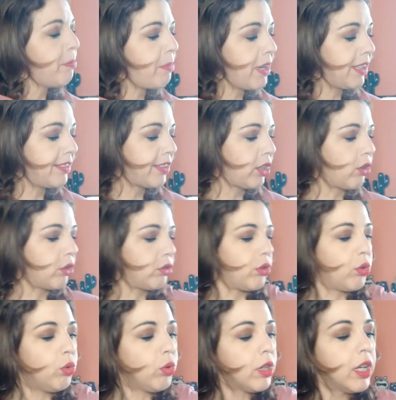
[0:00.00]
per il secondo
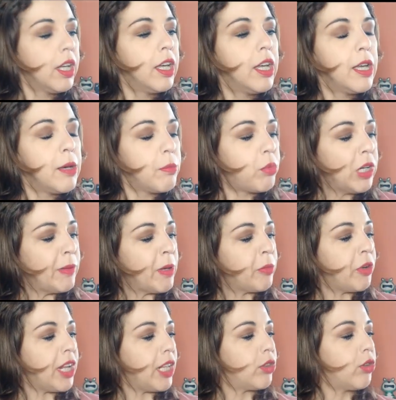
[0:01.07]
look poi abbiamo
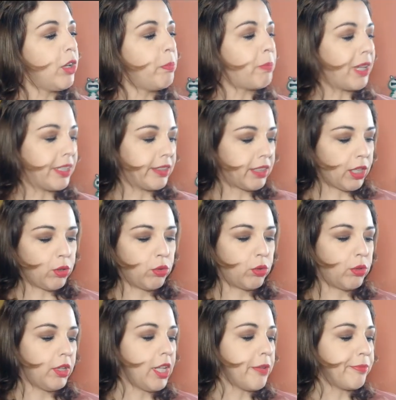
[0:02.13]
detto il
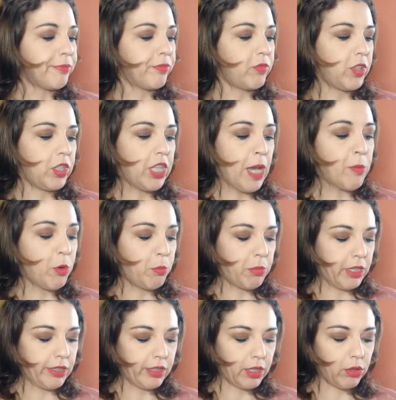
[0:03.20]
pantalone vediamo il
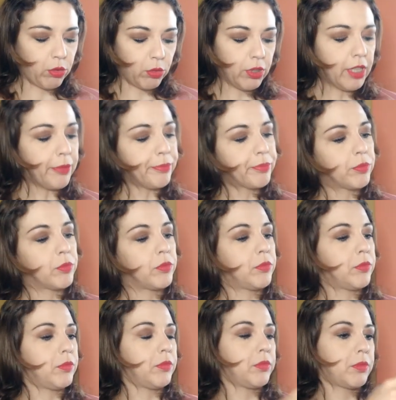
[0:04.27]
pantalone
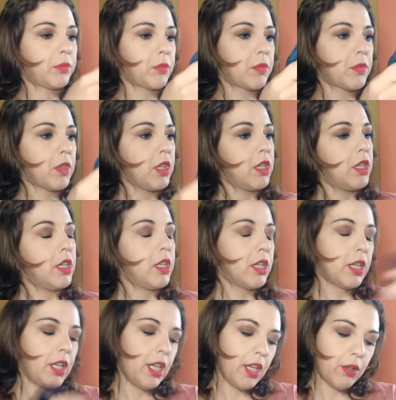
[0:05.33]

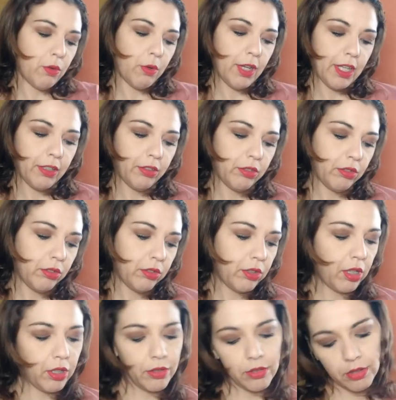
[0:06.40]
che è
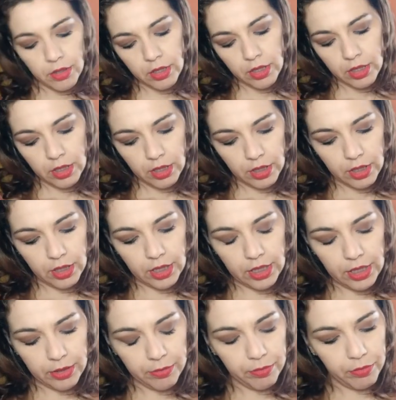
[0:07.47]
questo di